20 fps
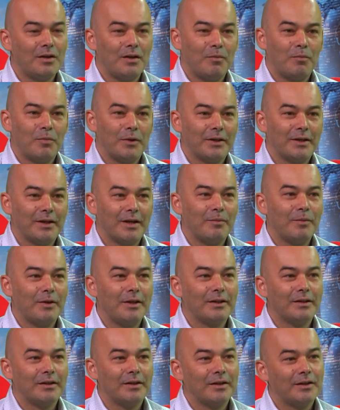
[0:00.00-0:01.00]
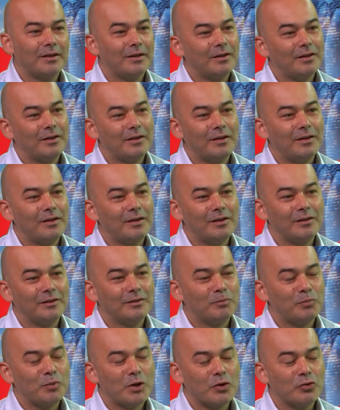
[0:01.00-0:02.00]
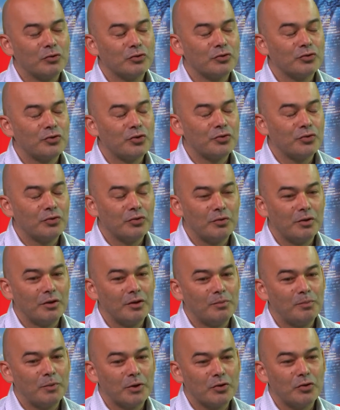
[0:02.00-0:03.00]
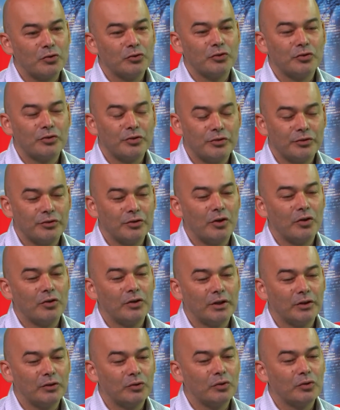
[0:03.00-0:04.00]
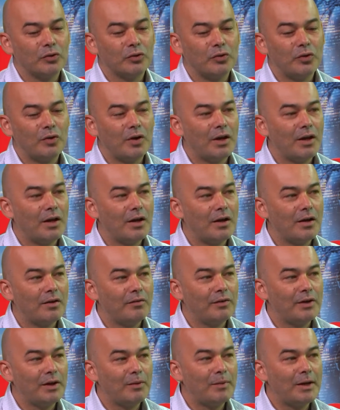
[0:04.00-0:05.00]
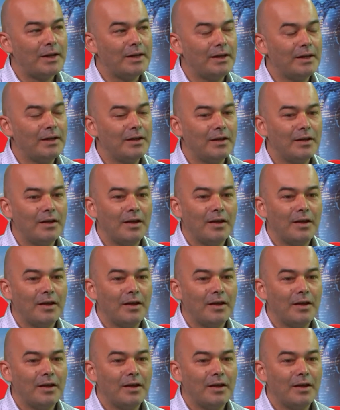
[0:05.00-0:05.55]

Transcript: Praticamente eh, il, percorso, eh, il, percorso, si snoda attorno alla Villa Manin